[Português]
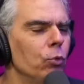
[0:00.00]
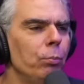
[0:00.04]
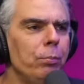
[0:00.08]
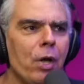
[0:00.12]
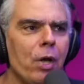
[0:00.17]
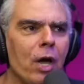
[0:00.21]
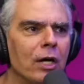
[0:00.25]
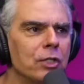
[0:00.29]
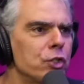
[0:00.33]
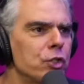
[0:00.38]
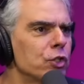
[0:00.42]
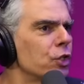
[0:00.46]
No
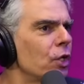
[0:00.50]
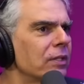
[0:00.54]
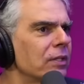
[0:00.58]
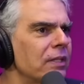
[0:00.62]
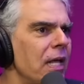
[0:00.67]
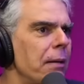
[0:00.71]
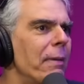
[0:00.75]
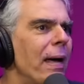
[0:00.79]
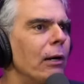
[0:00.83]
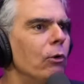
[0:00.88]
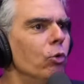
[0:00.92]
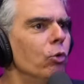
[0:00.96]
meio artístico só
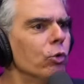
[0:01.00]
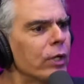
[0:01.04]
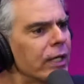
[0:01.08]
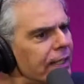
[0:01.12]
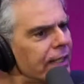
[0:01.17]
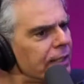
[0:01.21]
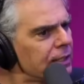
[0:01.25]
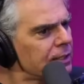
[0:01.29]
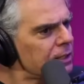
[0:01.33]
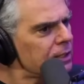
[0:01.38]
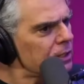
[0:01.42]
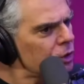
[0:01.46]
tem maluco
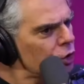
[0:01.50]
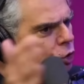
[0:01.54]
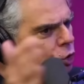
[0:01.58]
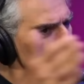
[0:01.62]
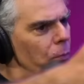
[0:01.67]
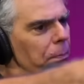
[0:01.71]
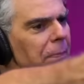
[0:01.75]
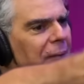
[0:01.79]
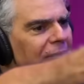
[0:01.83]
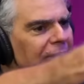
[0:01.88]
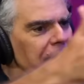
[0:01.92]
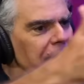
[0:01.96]
que
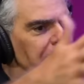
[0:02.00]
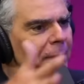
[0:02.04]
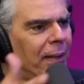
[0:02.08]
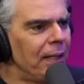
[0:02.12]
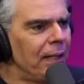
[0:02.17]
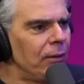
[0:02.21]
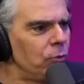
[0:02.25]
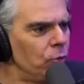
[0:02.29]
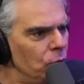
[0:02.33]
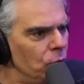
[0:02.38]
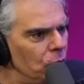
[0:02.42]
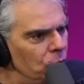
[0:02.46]

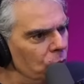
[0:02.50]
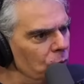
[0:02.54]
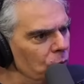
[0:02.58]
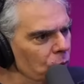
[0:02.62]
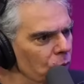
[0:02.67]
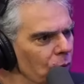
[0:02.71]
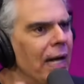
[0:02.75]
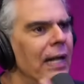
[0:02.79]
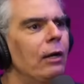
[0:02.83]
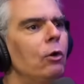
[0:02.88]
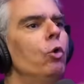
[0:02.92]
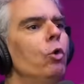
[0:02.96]
sublima o,
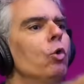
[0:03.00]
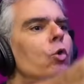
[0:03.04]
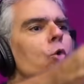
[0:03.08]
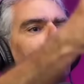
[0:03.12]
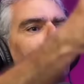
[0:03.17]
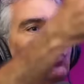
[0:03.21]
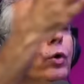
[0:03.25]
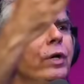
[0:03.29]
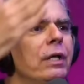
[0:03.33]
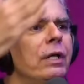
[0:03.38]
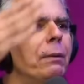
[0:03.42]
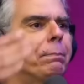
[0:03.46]
o, a
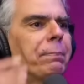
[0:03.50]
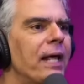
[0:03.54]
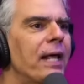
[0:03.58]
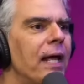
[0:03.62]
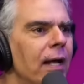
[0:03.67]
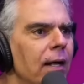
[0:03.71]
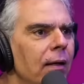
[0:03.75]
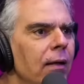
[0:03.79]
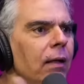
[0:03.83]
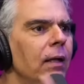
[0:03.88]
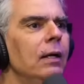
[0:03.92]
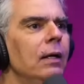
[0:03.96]
loucura
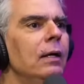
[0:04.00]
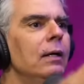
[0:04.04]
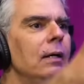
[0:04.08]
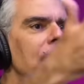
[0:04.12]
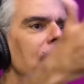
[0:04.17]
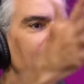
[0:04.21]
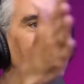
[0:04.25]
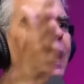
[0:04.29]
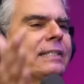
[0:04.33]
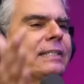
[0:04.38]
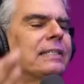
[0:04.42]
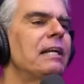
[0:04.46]
pra,
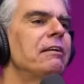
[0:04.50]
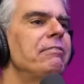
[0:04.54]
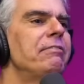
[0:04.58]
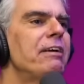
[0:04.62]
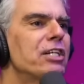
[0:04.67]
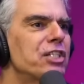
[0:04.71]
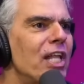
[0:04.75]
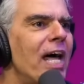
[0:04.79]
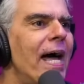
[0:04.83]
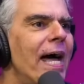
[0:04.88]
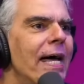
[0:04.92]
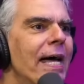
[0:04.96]

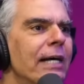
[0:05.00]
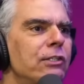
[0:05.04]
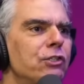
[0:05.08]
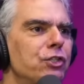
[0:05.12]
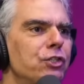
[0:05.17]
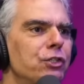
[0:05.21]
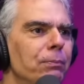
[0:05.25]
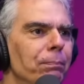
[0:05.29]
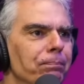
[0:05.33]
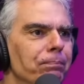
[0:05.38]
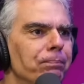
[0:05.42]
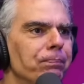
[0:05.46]
através da arte.